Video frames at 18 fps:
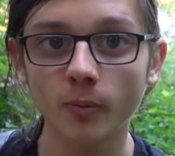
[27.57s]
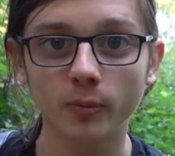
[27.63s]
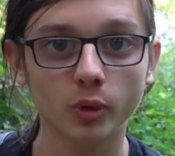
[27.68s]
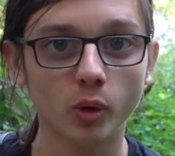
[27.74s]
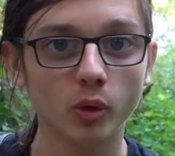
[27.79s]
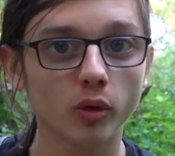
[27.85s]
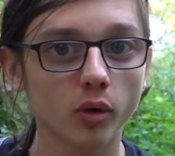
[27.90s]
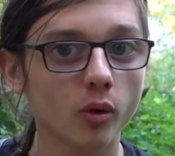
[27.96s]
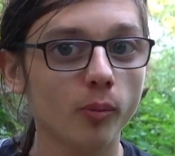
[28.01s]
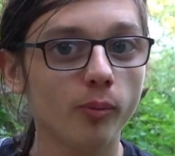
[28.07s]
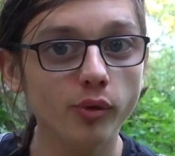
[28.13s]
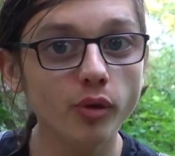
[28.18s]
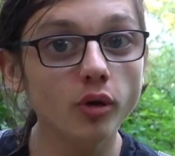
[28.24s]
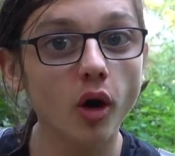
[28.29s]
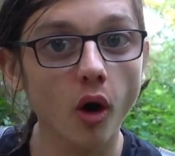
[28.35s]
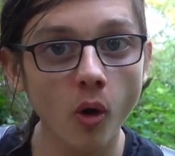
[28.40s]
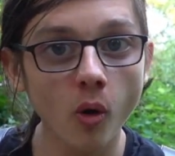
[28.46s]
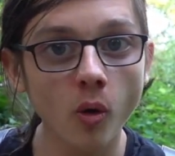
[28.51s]
donc euh, plus
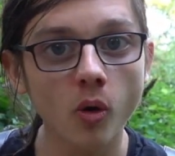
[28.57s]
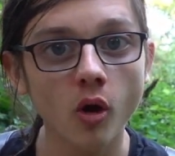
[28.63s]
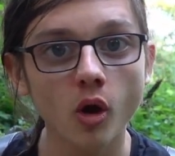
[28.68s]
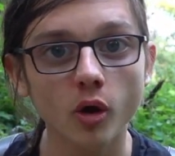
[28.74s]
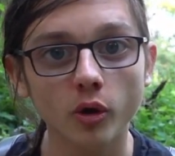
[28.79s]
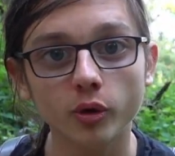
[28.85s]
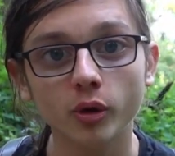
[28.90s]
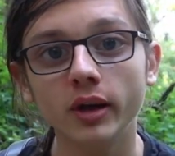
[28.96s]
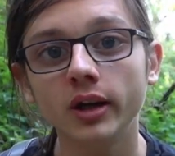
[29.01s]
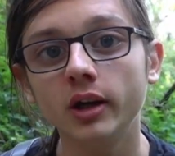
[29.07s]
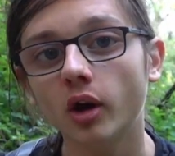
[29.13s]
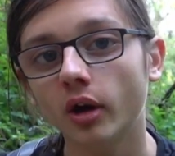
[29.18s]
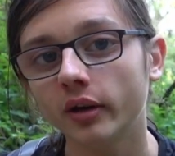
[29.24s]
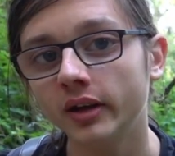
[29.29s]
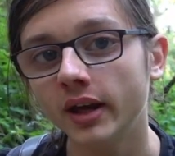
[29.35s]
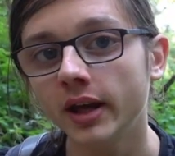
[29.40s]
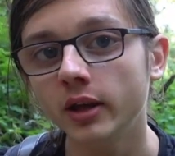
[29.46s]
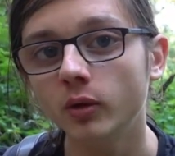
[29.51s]
grand que les
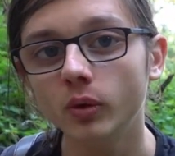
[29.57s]
corneilles